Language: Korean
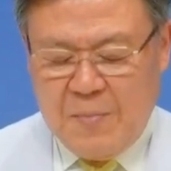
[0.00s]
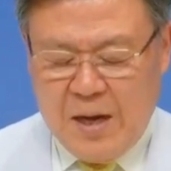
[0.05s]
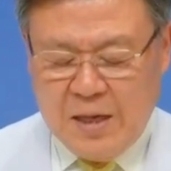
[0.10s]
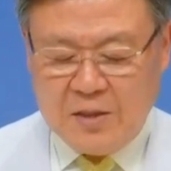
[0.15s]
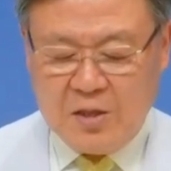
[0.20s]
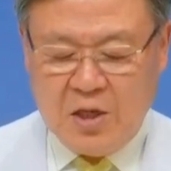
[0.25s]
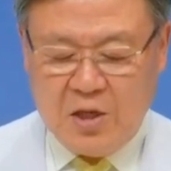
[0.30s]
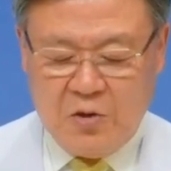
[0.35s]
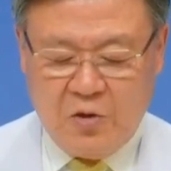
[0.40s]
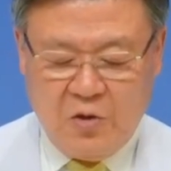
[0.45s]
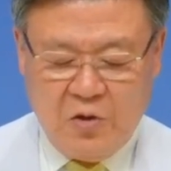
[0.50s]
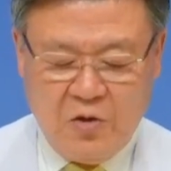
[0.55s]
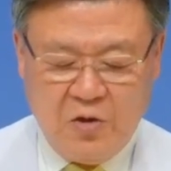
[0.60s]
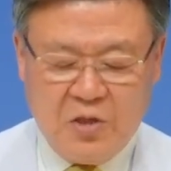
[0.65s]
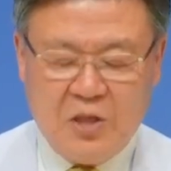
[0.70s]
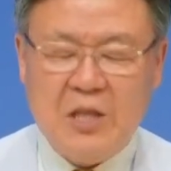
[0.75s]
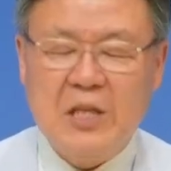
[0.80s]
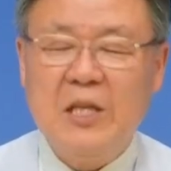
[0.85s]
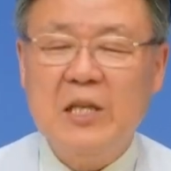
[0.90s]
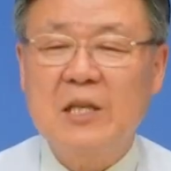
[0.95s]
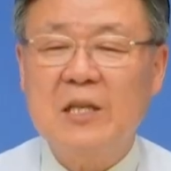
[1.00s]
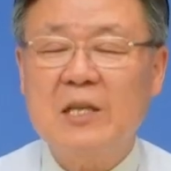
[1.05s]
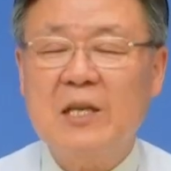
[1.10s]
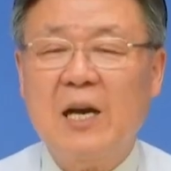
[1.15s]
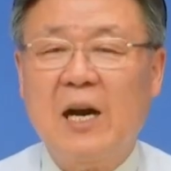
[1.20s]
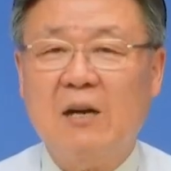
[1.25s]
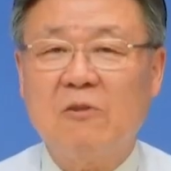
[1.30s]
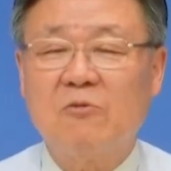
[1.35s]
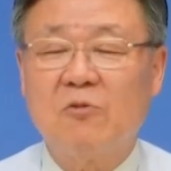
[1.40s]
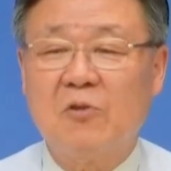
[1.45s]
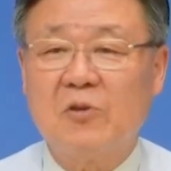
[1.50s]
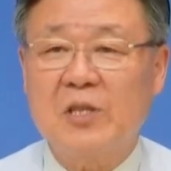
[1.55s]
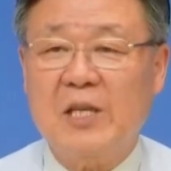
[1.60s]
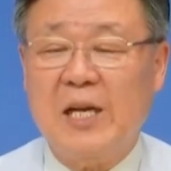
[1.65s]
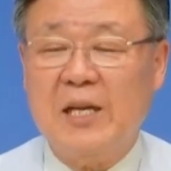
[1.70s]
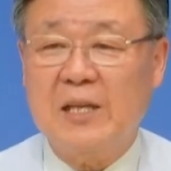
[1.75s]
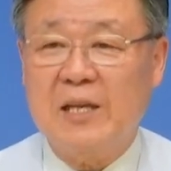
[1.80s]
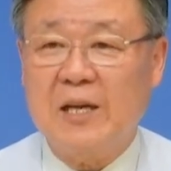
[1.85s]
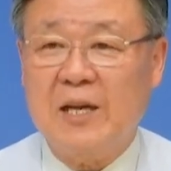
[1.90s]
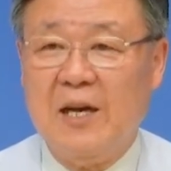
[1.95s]
반대로 1인 가구로
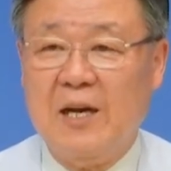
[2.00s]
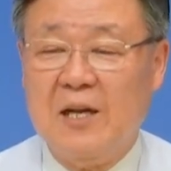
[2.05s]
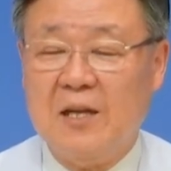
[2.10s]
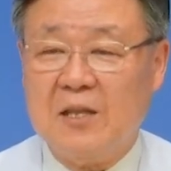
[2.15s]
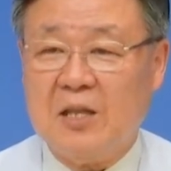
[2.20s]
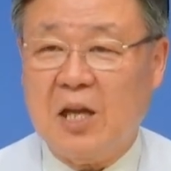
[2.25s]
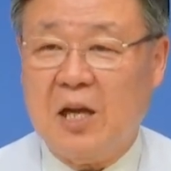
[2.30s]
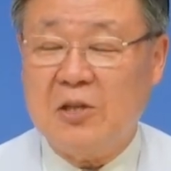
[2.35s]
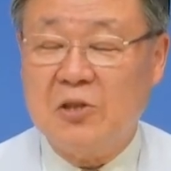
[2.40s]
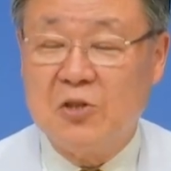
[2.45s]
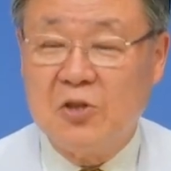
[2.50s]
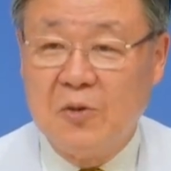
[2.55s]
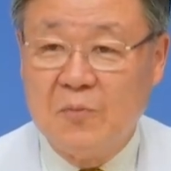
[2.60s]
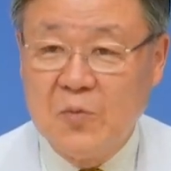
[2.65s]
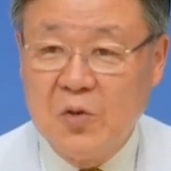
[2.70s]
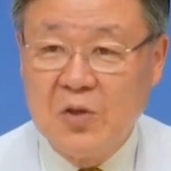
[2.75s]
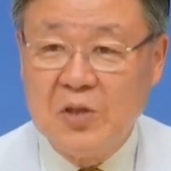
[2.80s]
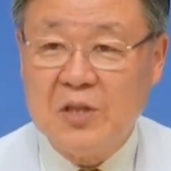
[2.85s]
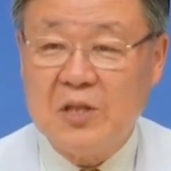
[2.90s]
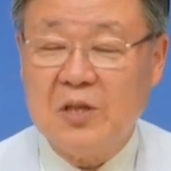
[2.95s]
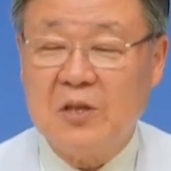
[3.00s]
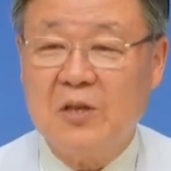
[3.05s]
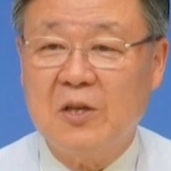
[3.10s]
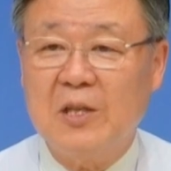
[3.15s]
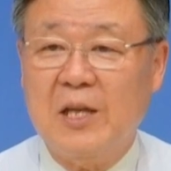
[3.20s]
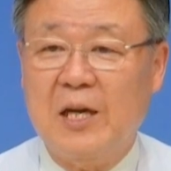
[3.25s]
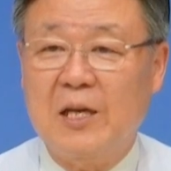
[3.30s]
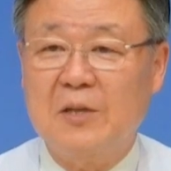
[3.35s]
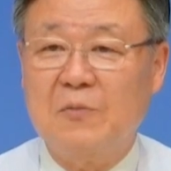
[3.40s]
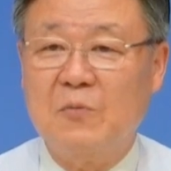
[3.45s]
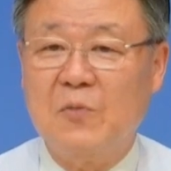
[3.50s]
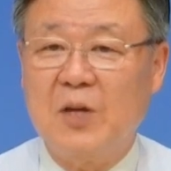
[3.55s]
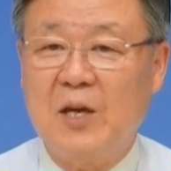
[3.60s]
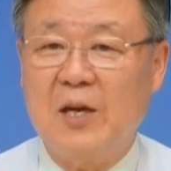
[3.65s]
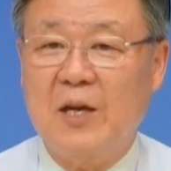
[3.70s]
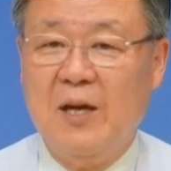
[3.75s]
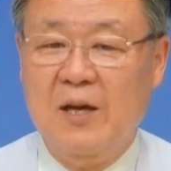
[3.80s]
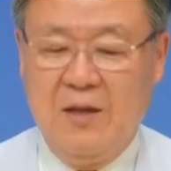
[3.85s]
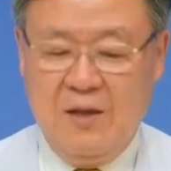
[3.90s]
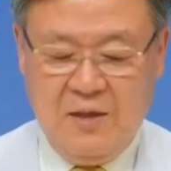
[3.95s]
사니까 단점도 있을 것
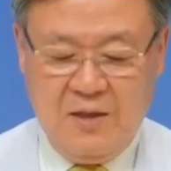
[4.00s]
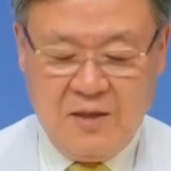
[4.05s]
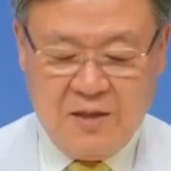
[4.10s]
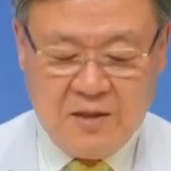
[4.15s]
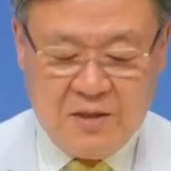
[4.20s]
아닙니까?